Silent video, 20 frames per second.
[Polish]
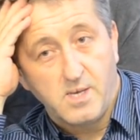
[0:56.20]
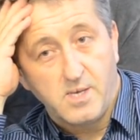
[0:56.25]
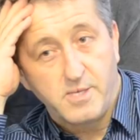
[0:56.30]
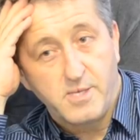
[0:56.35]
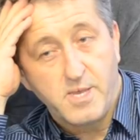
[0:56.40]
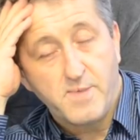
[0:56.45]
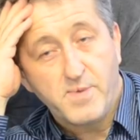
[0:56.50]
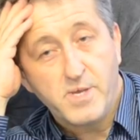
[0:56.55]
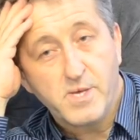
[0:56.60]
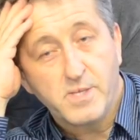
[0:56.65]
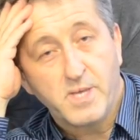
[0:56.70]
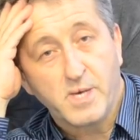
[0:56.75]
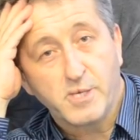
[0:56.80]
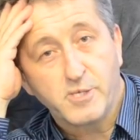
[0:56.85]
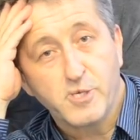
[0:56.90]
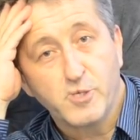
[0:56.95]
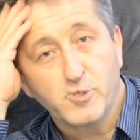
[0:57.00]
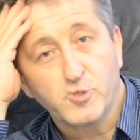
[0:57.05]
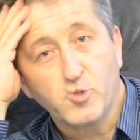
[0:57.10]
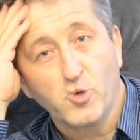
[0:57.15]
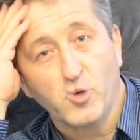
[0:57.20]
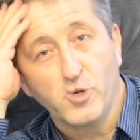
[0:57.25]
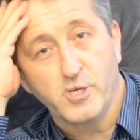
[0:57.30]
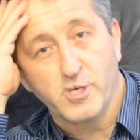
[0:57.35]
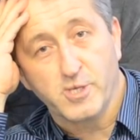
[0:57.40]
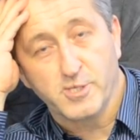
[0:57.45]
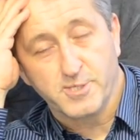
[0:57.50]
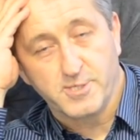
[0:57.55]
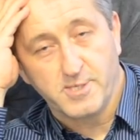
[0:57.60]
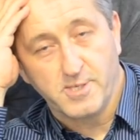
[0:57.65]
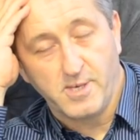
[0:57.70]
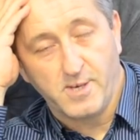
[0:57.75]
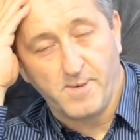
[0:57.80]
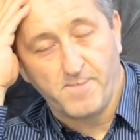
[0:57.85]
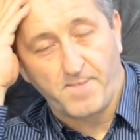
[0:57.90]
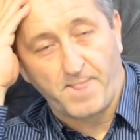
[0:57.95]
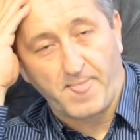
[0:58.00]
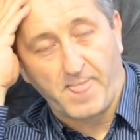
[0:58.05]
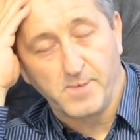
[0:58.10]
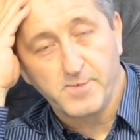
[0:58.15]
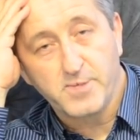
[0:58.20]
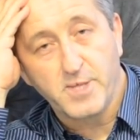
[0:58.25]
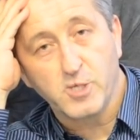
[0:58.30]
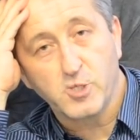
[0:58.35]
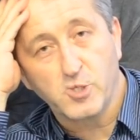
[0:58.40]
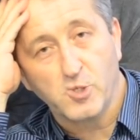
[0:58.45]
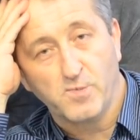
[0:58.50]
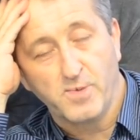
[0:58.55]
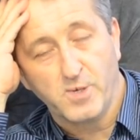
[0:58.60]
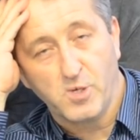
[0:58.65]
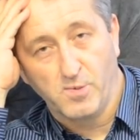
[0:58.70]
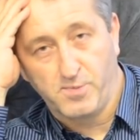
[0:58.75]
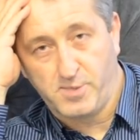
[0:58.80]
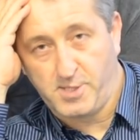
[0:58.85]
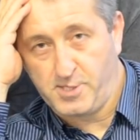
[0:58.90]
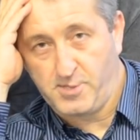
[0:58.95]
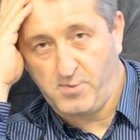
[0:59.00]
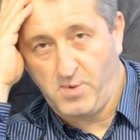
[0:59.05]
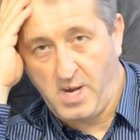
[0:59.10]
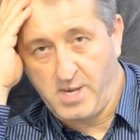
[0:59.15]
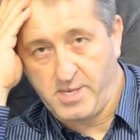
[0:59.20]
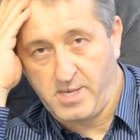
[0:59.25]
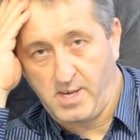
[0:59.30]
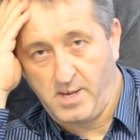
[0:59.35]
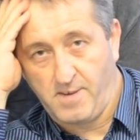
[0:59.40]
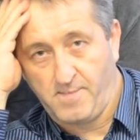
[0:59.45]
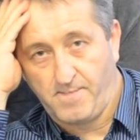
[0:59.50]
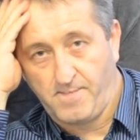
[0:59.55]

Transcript: Niemniej jednak nie to jest treścią mojego przesłania.